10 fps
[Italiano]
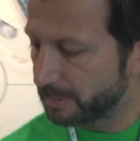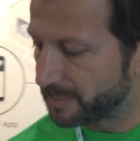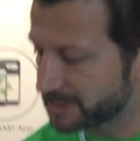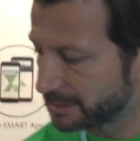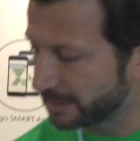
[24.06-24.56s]
per
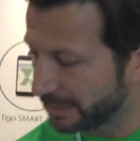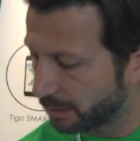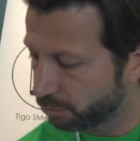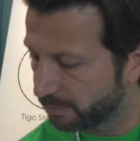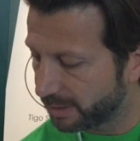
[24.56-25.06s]
presentare la
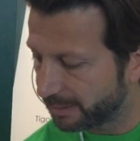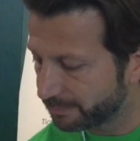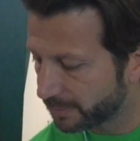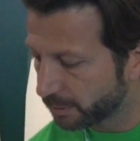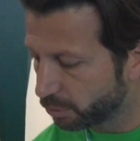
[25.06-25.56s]
nuova
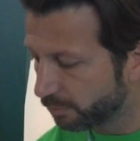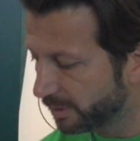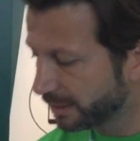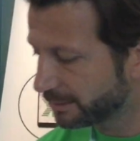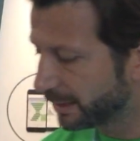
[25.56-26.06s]

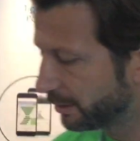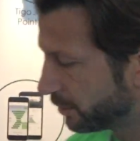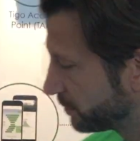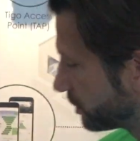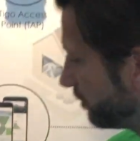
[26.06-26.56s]
cover del nostro